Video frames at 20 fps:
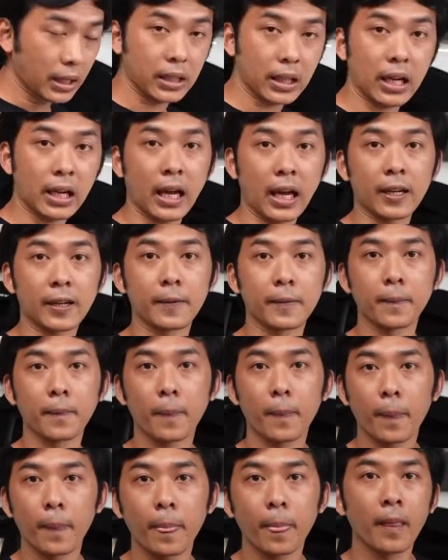kanan
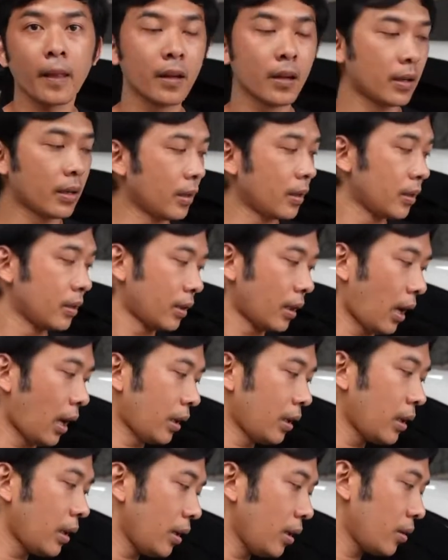nah
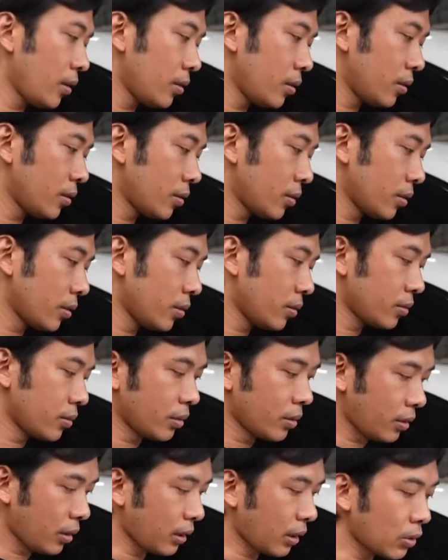ini
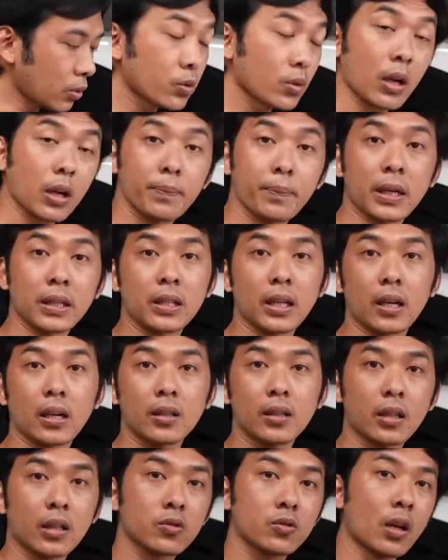kita sudah lepas ya
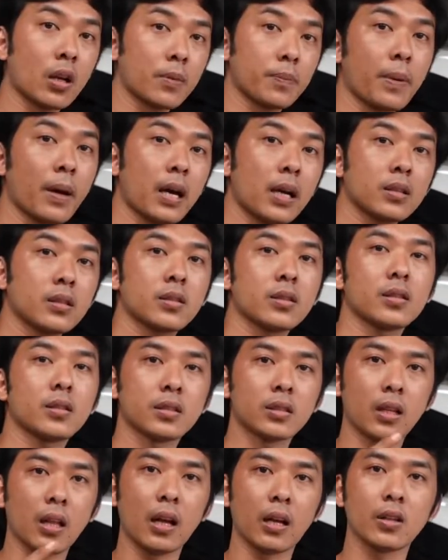kita sudah lepas
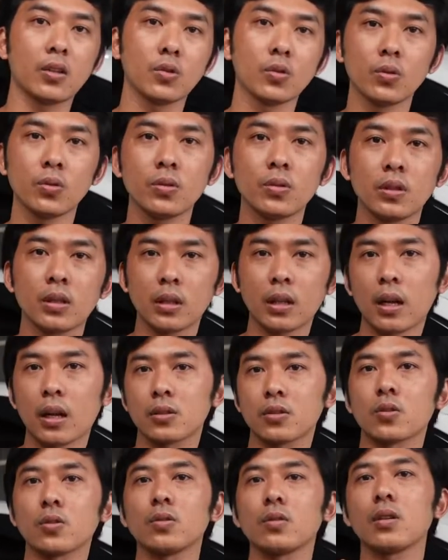setelah itu kita
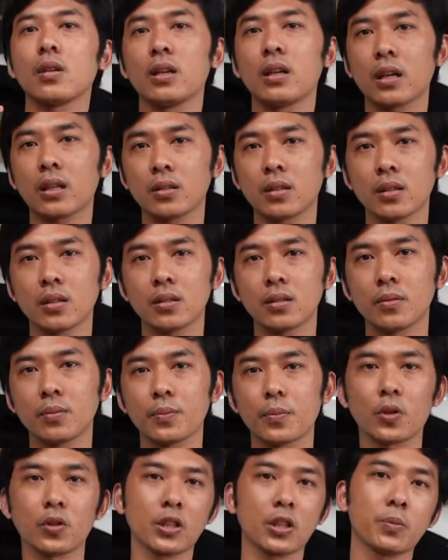langsung lihat ke
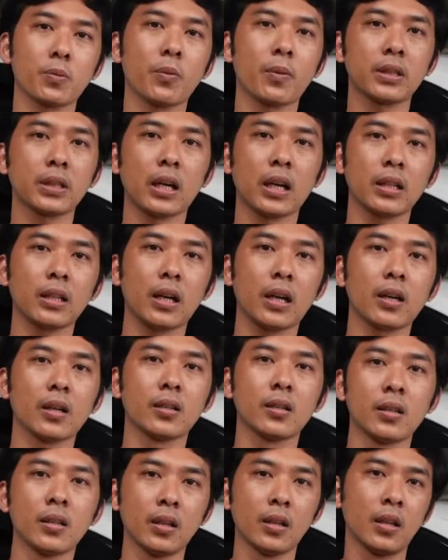proses pemasangannya
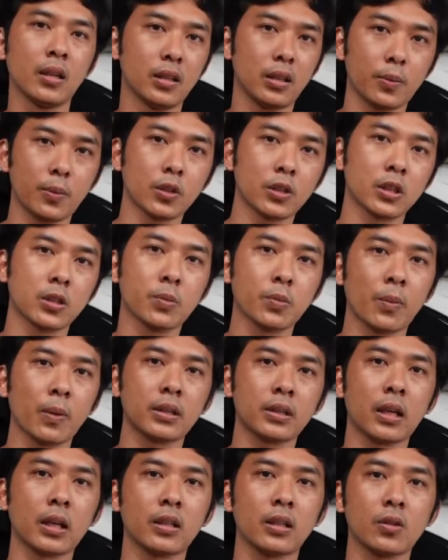di proses
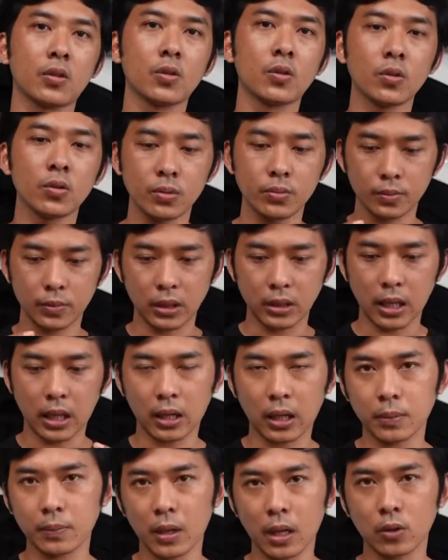pemasangan itu kita
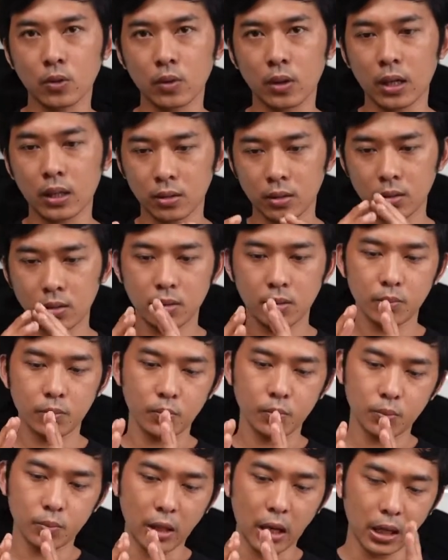akan melakukan
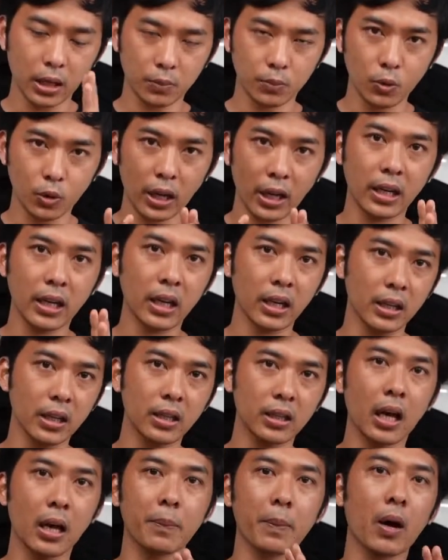da mulai dari
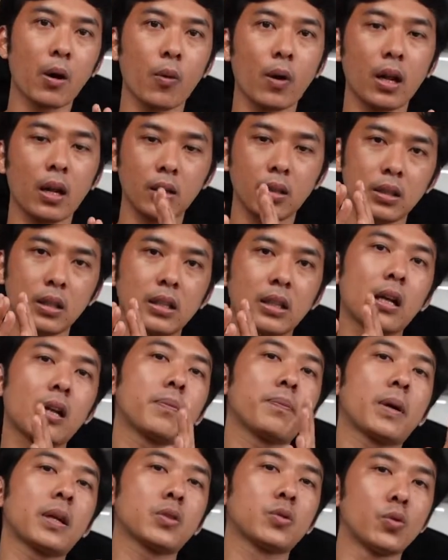tahap awal kita
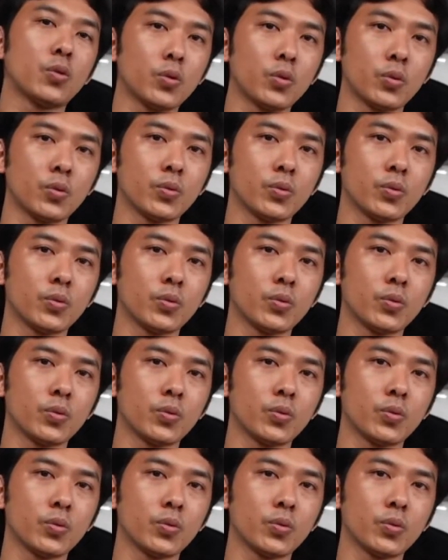lepas dulu